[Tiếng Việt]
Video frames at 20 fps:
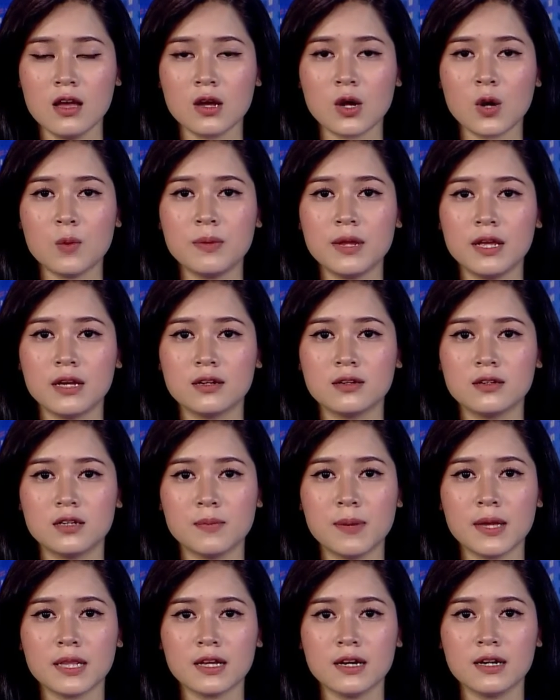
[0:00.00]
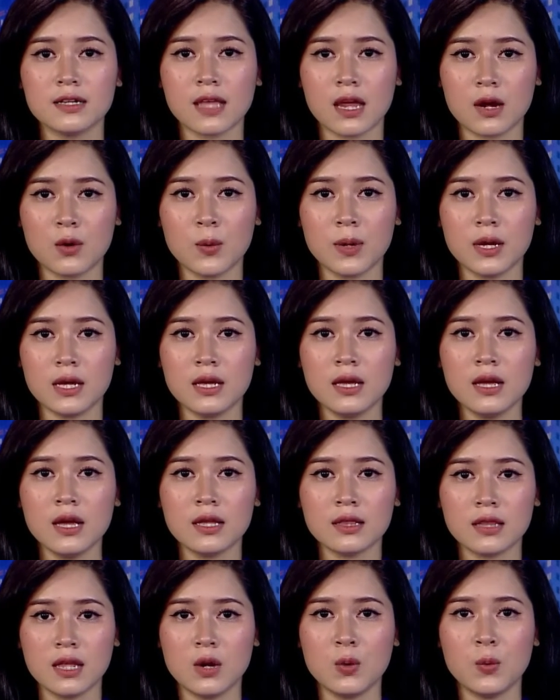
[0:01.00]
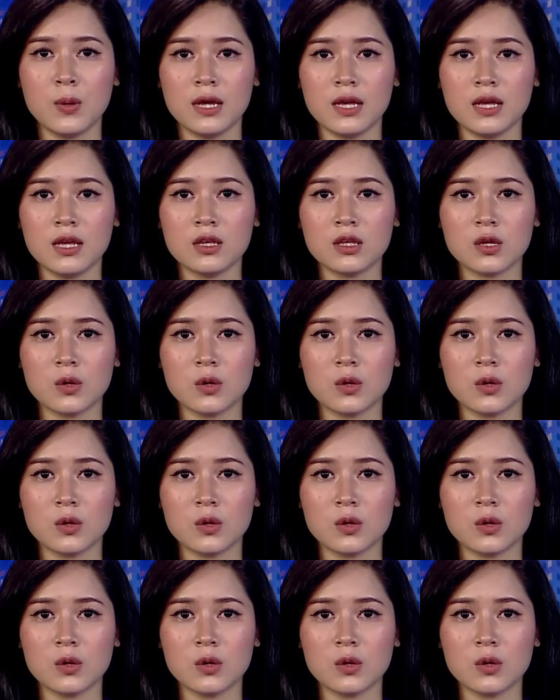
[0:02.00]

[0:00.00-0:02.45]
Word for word: Công điện gửi Bí thư Thành ủy, Tỉnh ủy,